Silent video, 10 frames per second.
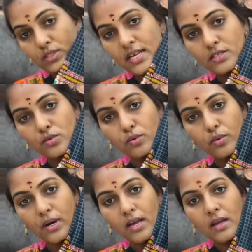సైడ్స్
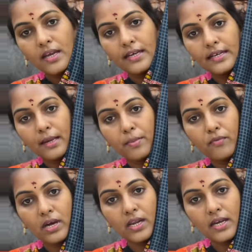కూడా ఈ టైప్
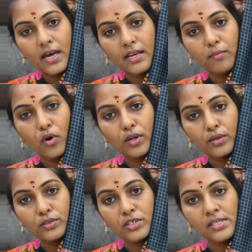ఆఫ్ కలంకారీ బార్డర్
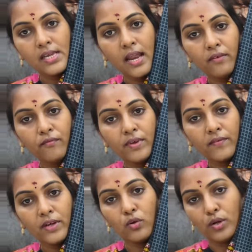వచ్చింది అండ్
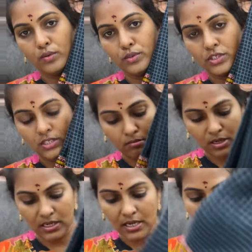వీవింగ్ కూడా వచ్చింది
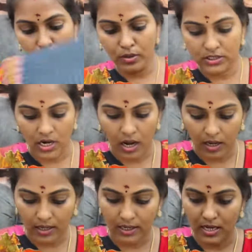అనమాట ఇది కూడా
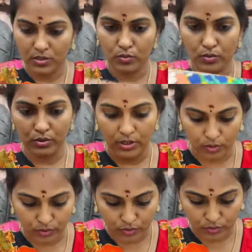చాలా క్లాస్ ఉంటుంది
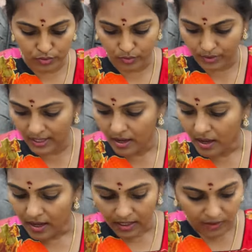లుక్ చూసుకుంటే
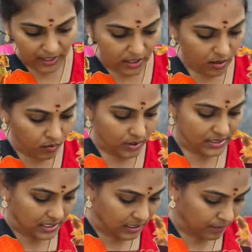ఇవన్నీ కూడా
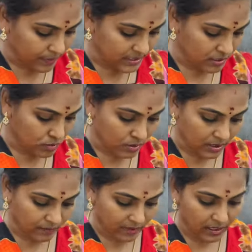సింగిల్ పీసెస్
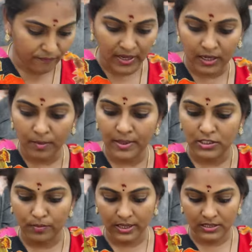ఉండడం వల్ల వెరీ
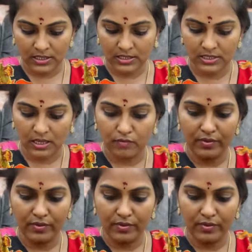బెస్ట్ ప్రైస్కి ఇస్తున్నాను